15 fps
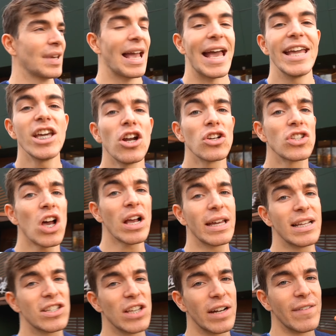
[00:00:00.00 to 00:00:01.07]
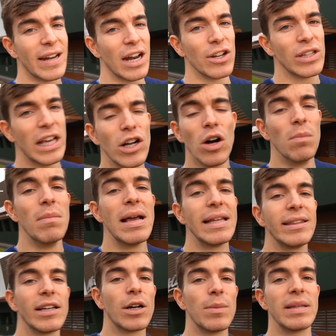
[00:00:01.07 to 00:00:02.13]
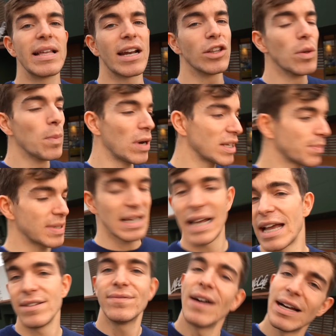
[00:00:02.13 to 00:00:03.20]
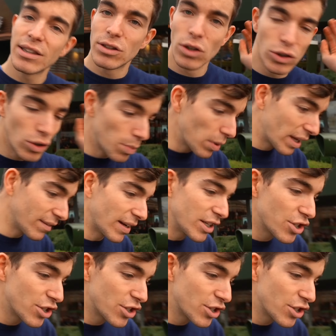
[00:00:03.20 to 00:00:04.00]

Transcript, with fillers: E io lo so che adesso arriveranno dei commenti come dire Dopo la spesa che hai fatto, dopo che vai in